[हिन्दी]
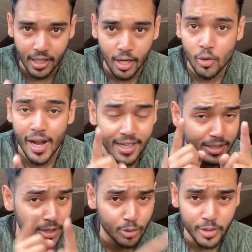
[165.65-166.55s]
रहा हूँ एंड
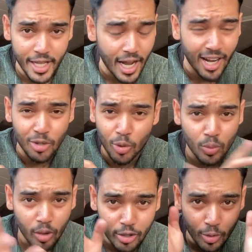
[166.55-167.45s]
टुडे आई डोंट
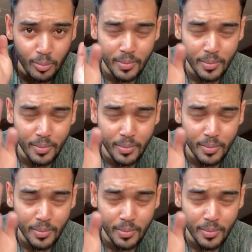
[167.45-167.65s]
वांट टू